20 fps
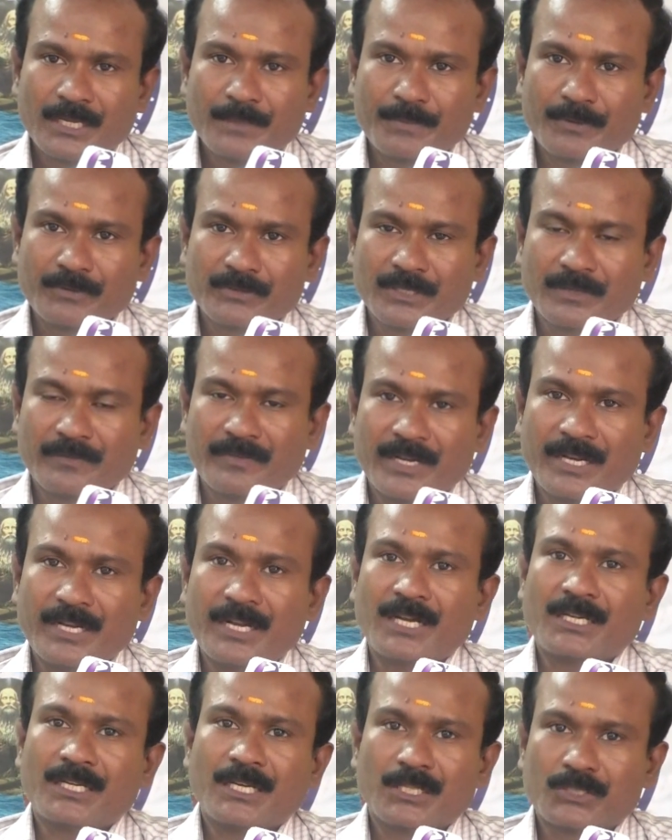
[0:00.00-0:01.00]
இப்போ வந்து
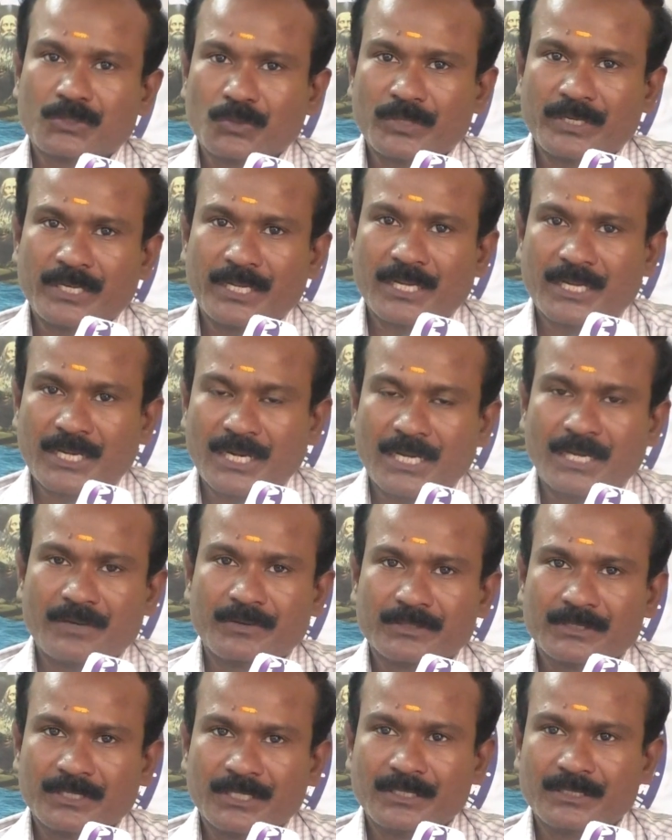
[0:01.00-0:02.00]
வெளிநாட்டில் தோன்றிய
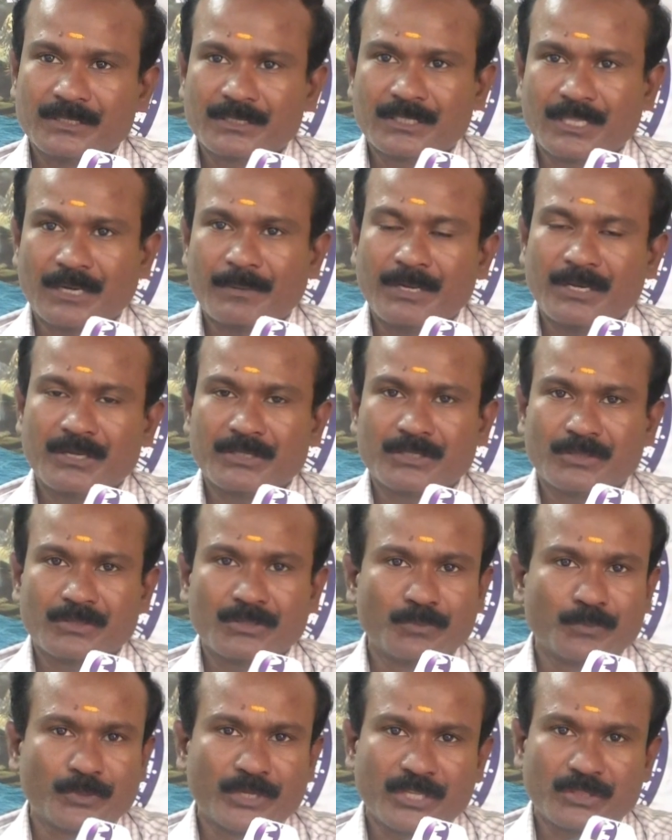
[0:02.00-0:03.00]
கலை வந்து தமிழகத்தை
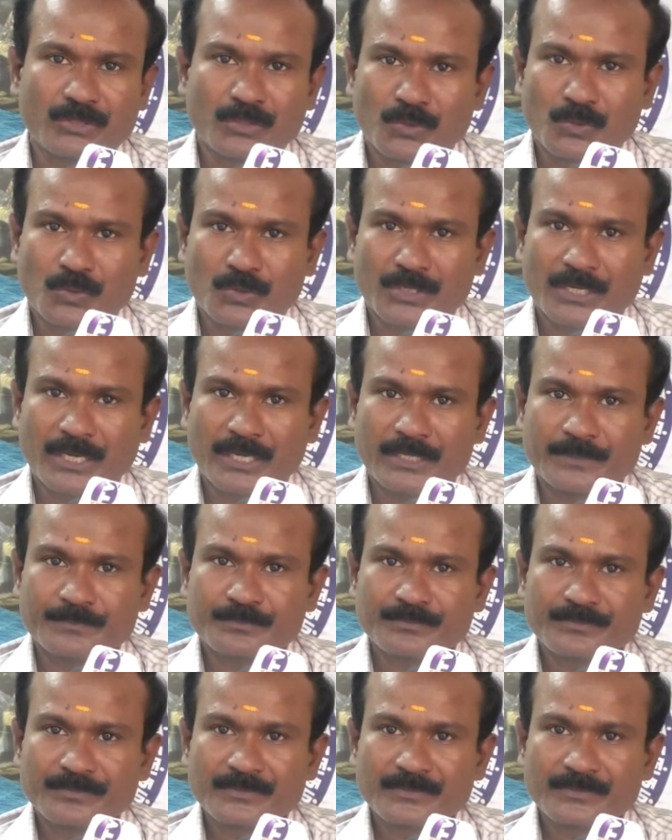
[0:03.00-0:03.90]
வந்து முக்கியத்துவம் கொடுக்குறாங்க